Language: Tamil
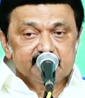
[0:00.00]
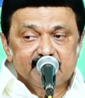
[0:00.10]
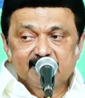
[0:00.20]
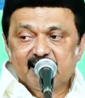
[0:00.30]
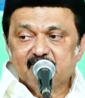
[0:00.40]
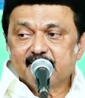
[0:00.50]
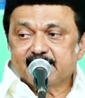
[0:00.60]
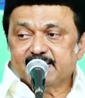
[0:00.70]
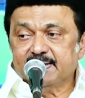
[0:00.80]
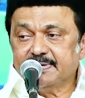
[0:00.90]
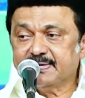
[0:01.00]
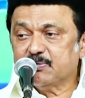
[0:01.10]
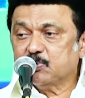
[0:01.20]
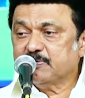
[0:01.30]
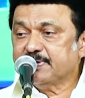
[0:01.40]
தன்னார்வலர்கள் கிட்ட
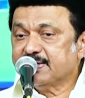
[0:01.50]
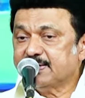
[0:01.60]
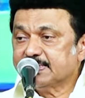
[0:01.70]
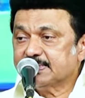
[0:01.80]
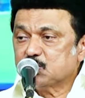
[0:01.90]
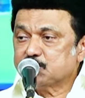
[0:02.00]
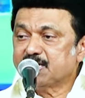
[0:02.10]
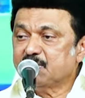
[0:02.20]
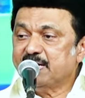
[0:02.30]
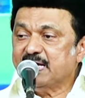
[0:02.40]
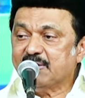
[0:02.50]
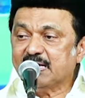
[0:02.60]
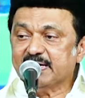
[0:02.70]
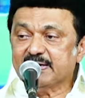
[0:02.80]
உதவி கேட்டு சோசியல் மீடியாவில்